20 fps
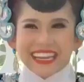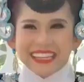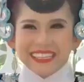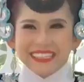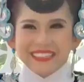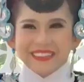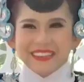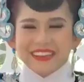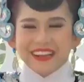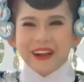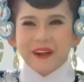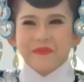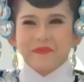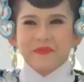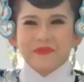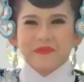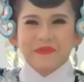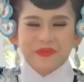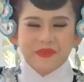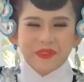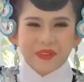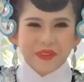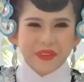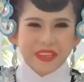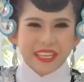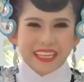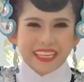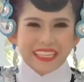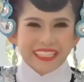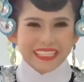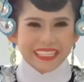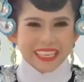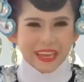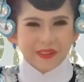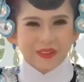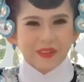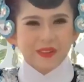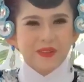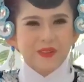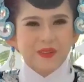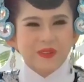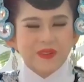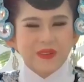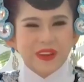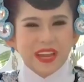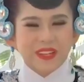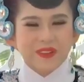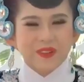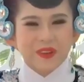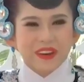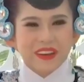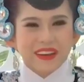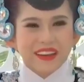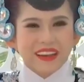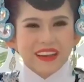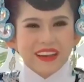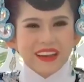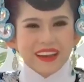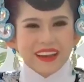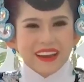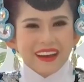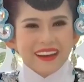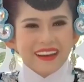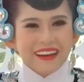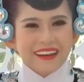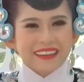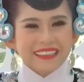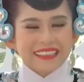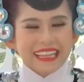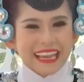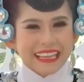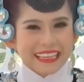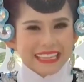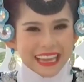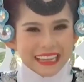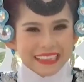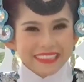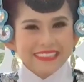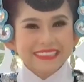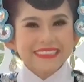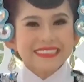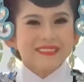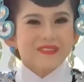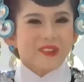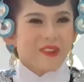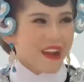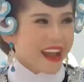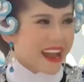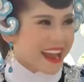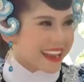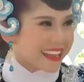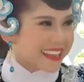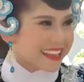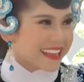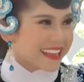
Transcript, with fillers: được um, biểu diễn giao lưu nghệ thuật uh, tại các nước ngoài